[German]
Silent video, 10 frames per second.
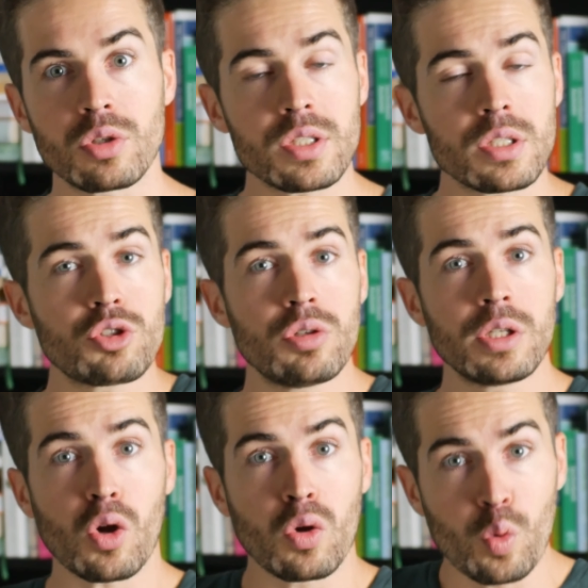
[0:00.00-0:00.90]
Und das ist
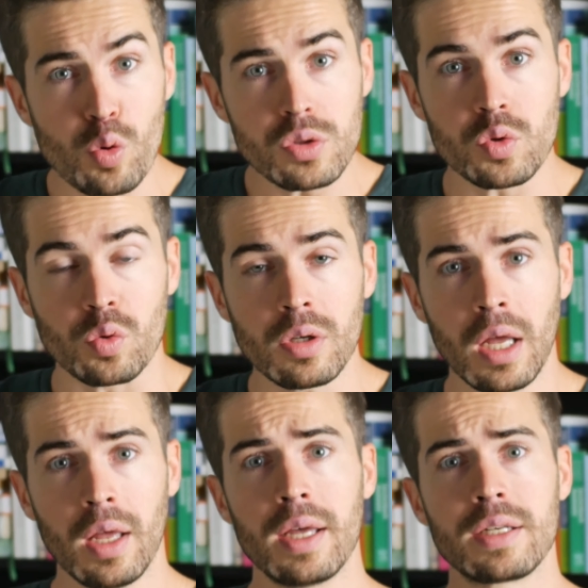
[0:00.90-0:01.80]
natürlich auch gut so,
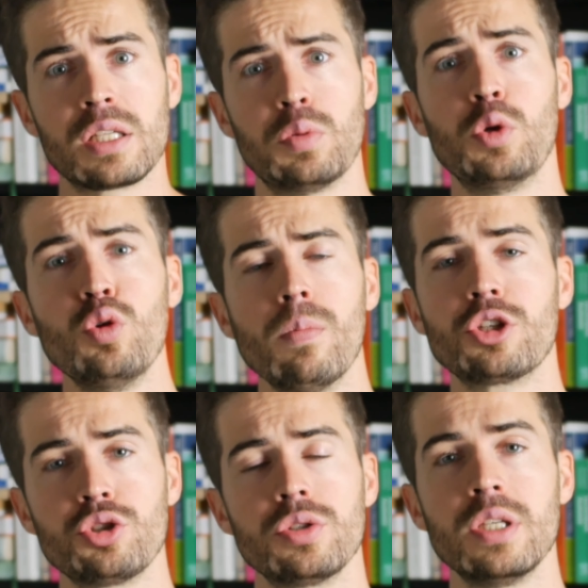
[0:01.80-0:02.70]
dass wir
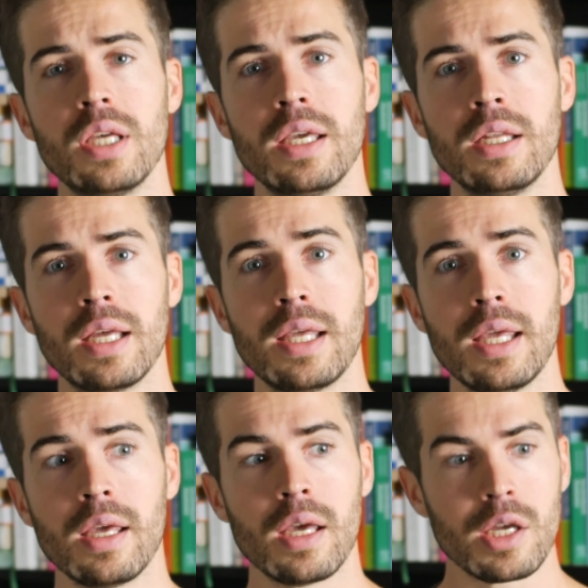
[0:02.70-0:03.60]
überschüssige
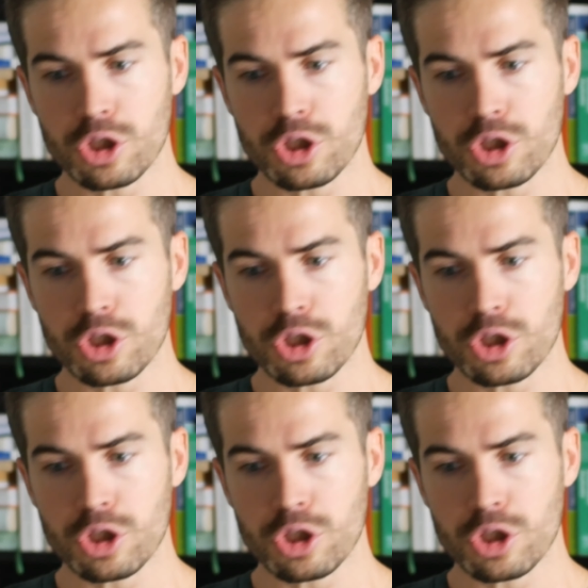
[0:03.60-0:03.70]
Energie